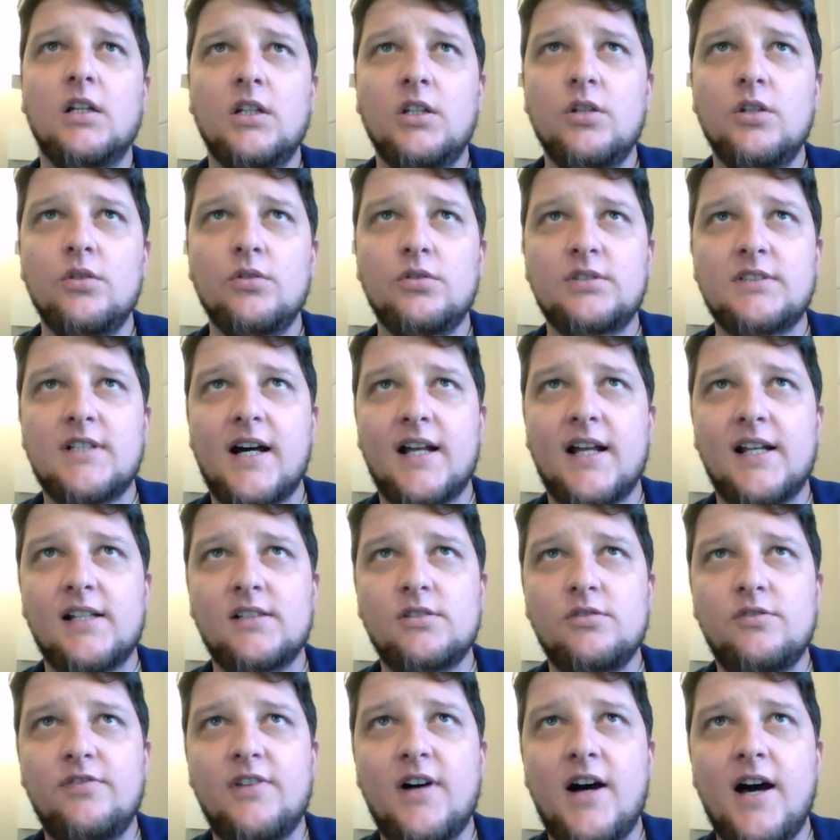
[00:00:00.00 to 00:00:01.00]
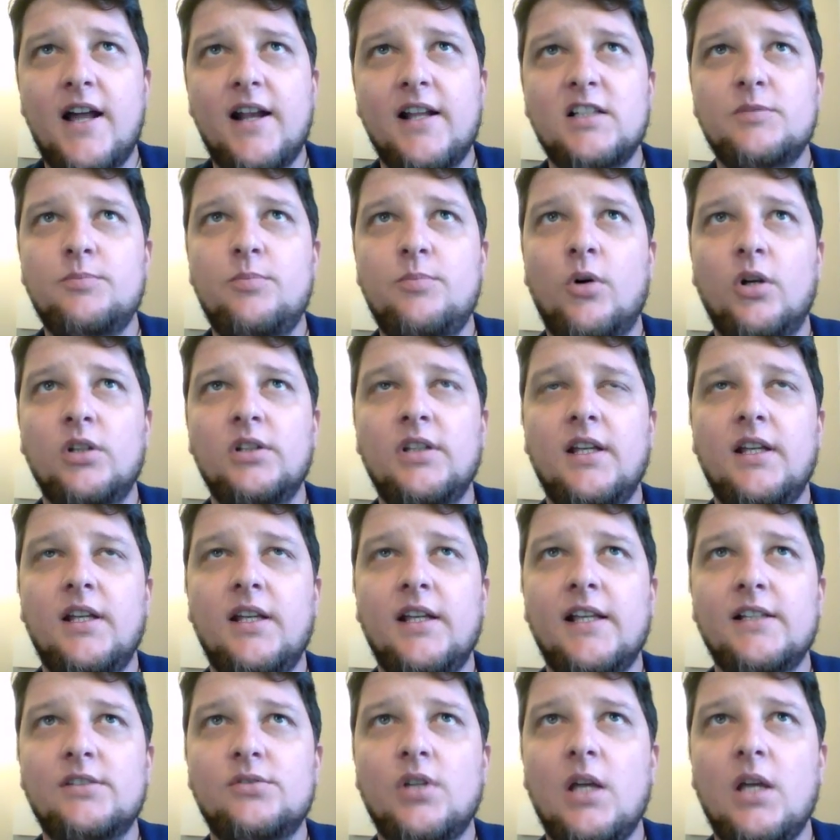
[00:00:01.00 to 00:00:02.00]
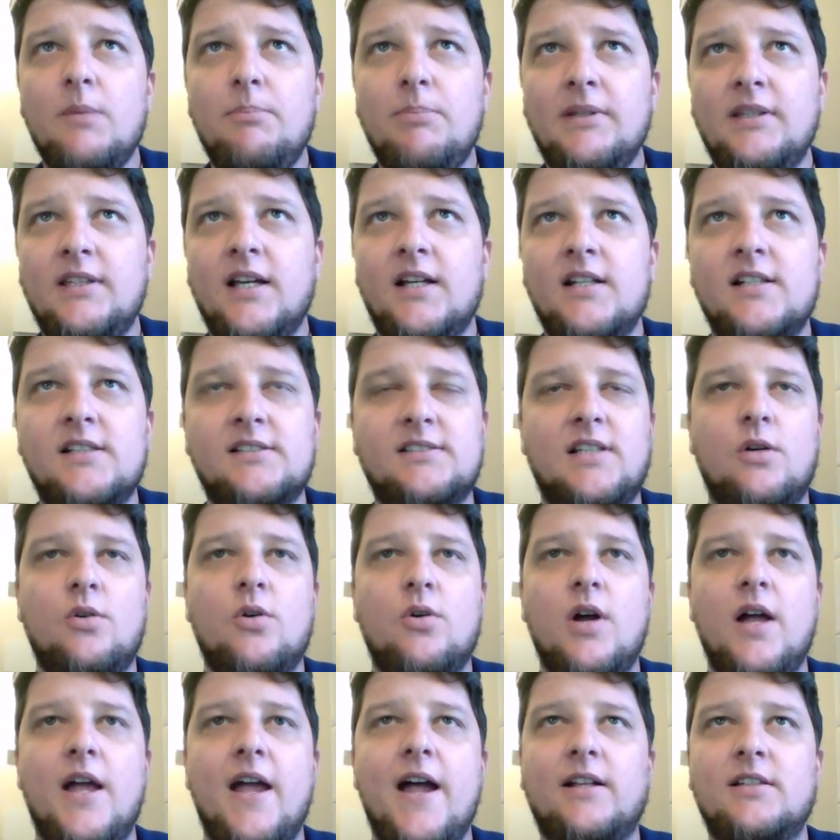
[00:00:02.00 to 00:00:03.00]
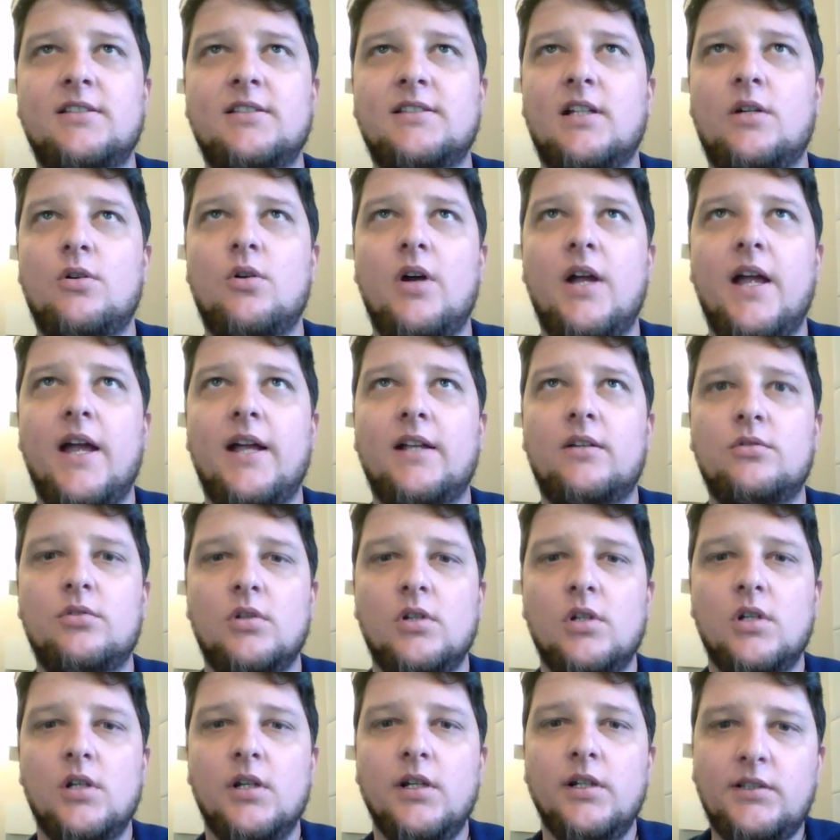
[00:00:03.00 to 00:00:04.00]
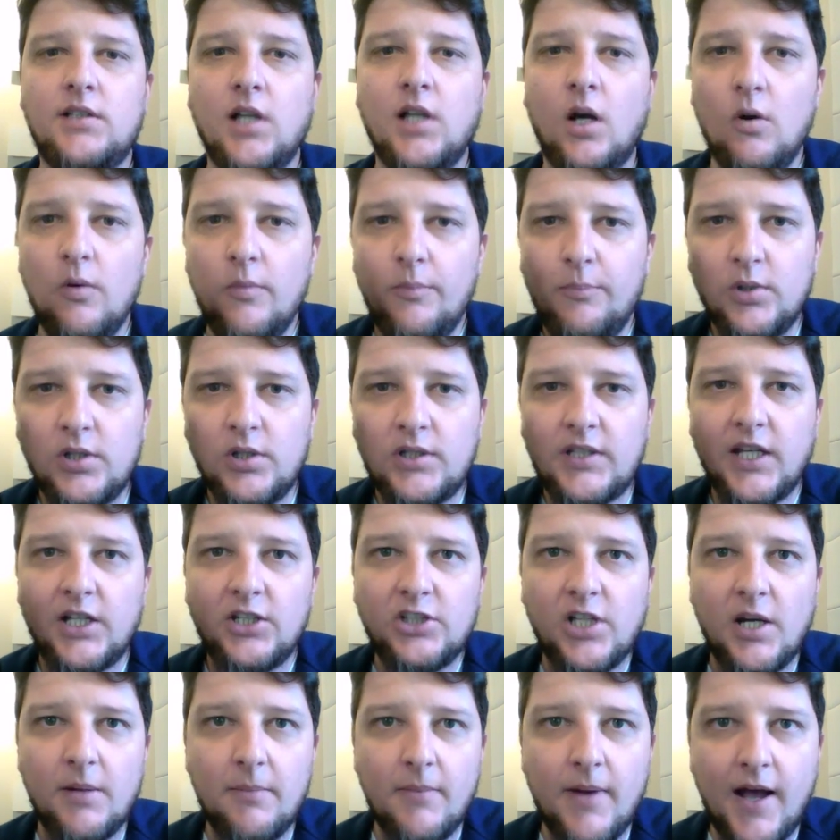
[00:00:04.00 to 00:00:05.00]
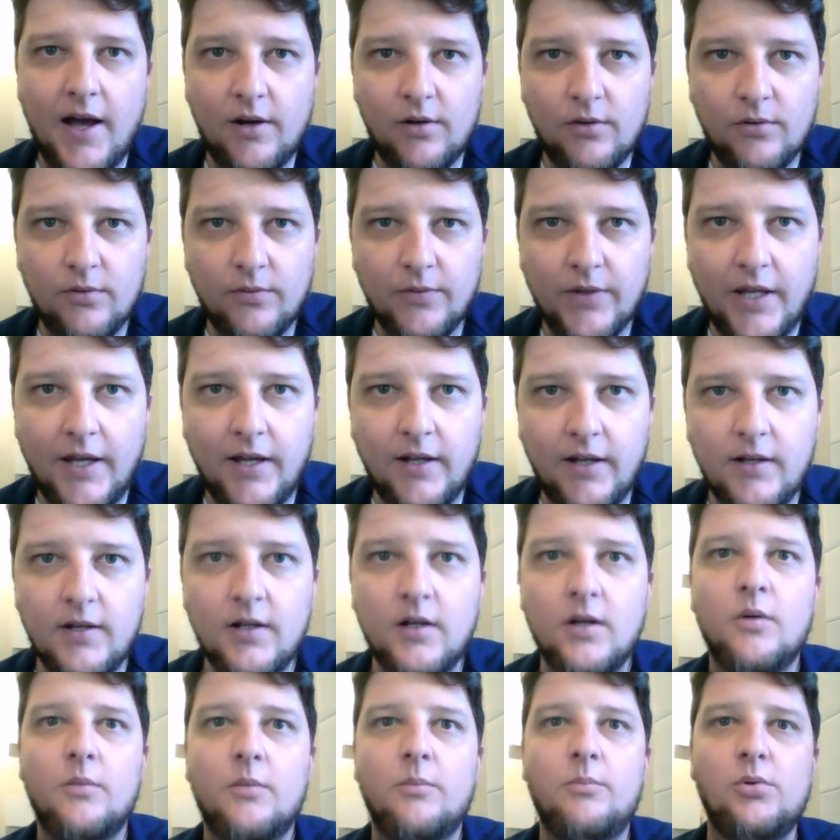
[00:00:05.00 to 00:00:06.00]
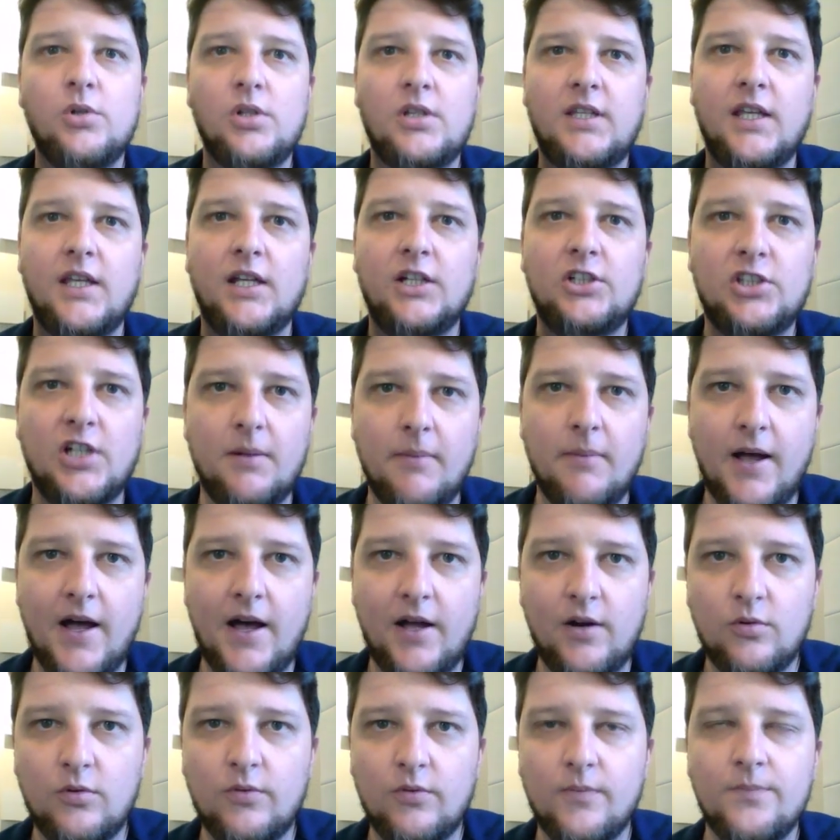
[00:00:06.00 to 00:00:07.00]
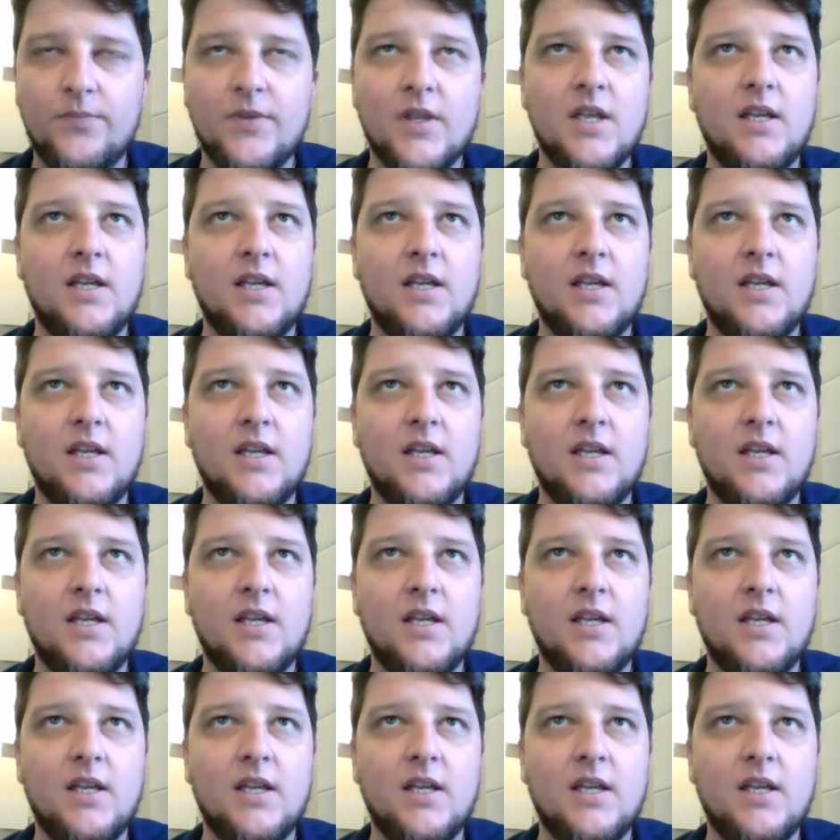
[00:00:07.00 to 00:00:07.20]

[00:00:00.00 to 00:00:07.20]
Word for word: E os caras do VAR respondem: é "Isso aí, Pitana, está correto, está correto". Então, por que chamaram, né? Por que chamaram?